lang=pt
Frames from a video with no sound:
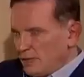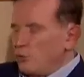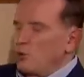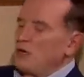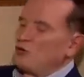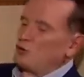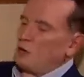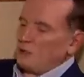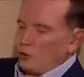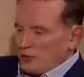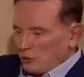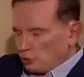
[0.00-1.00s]
E por que a senhora
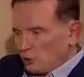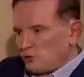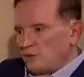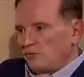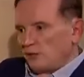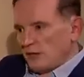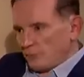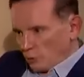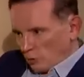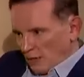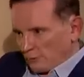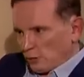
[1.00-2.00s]
não orientou a sua filha a
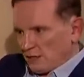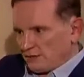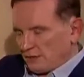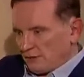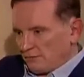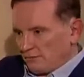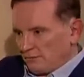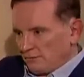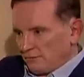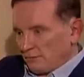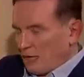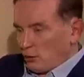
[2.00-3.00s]
procurar a polícia? Orientei, Ela
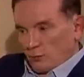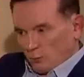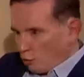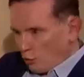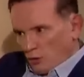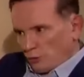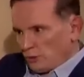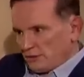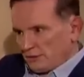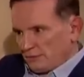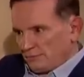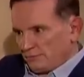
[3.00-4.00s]
orientei. não procurou a polícia?